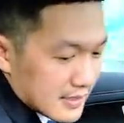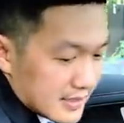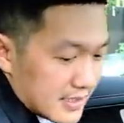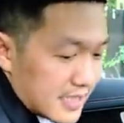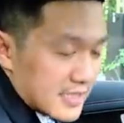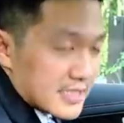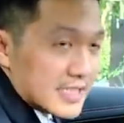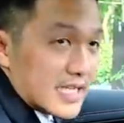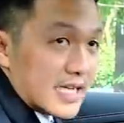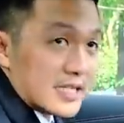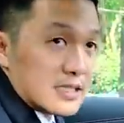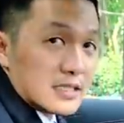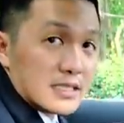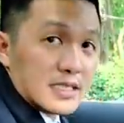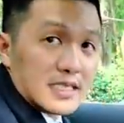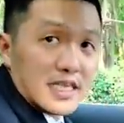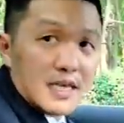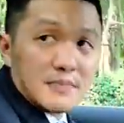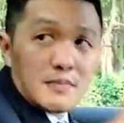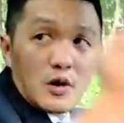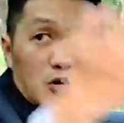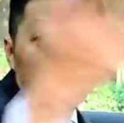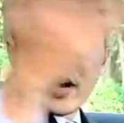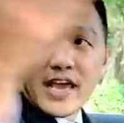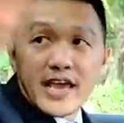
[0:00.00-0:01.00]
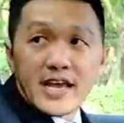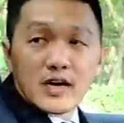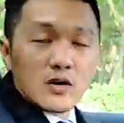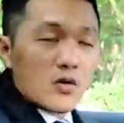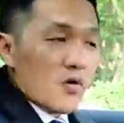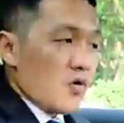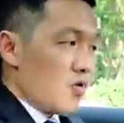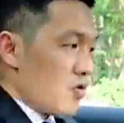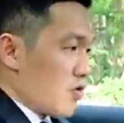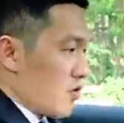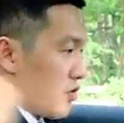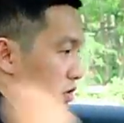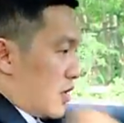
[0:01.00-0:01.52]
dàn xe được thiết kế màu đen
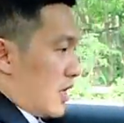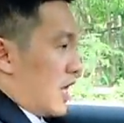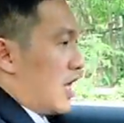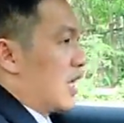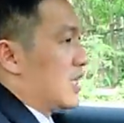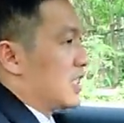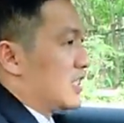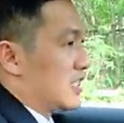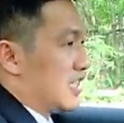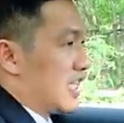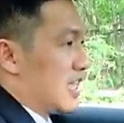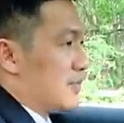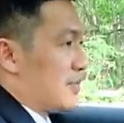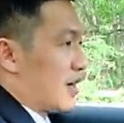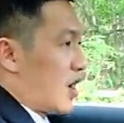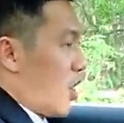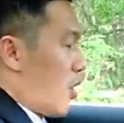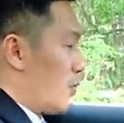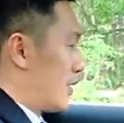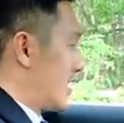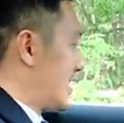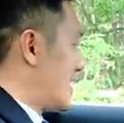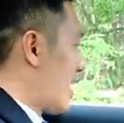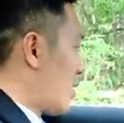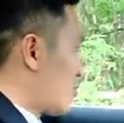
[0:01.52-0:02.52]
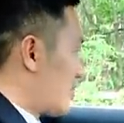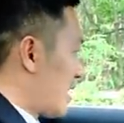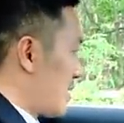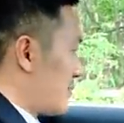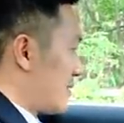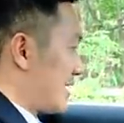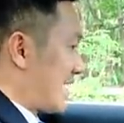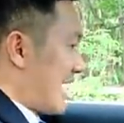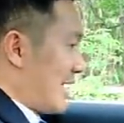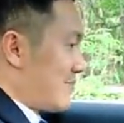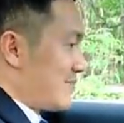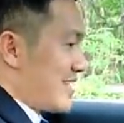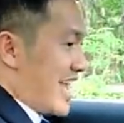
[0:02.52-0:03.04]
luôn đó, khi mà ngồi bên trong này
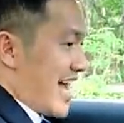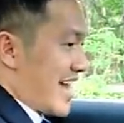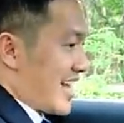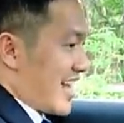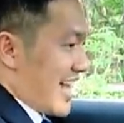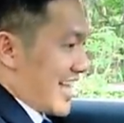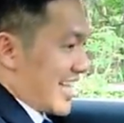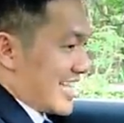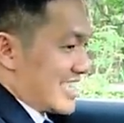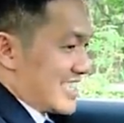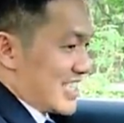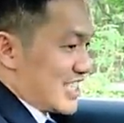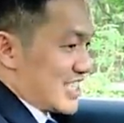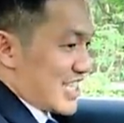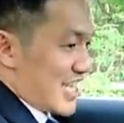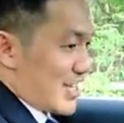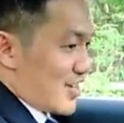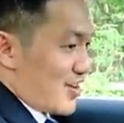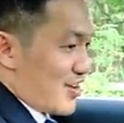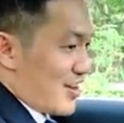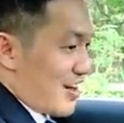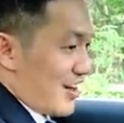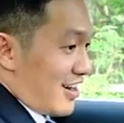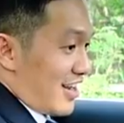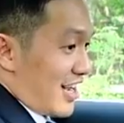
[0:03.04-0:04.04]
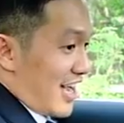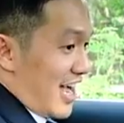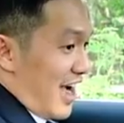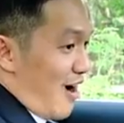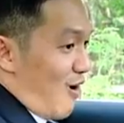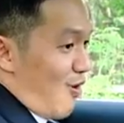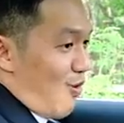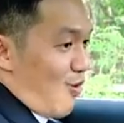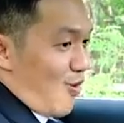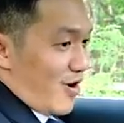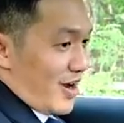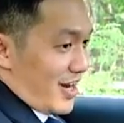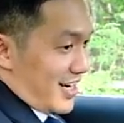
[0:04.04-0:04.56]
mình cảm giác là cái chiếc xe nó rất là
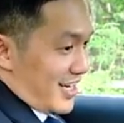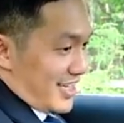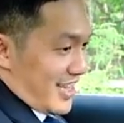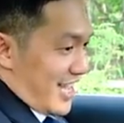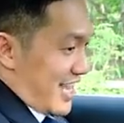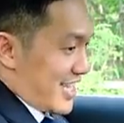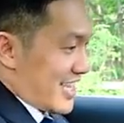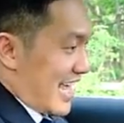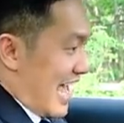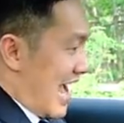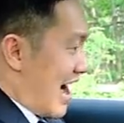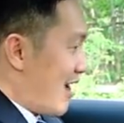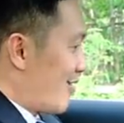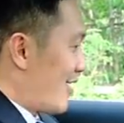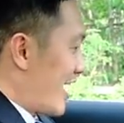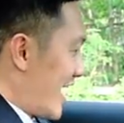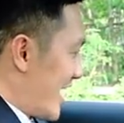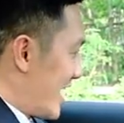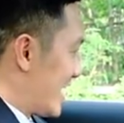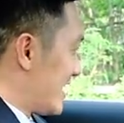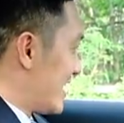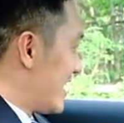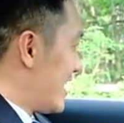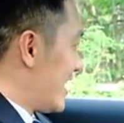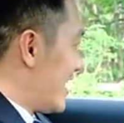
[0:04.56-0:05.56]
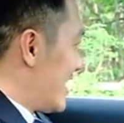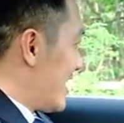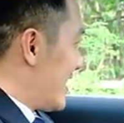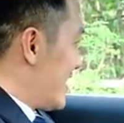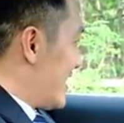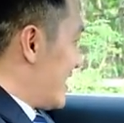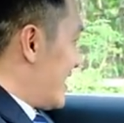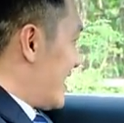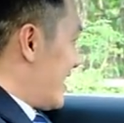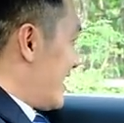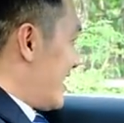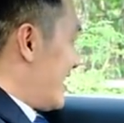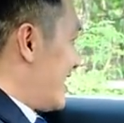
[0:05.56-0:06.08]
ngầu rất là thể thao ha
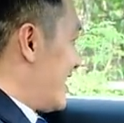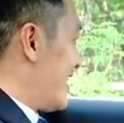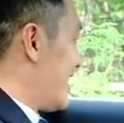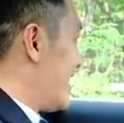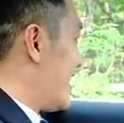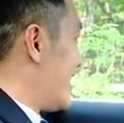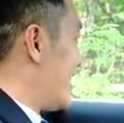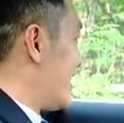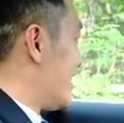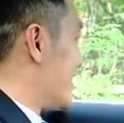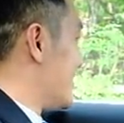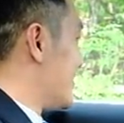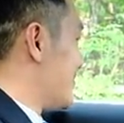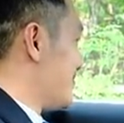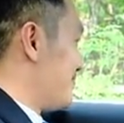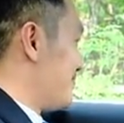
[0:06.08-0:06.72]
à.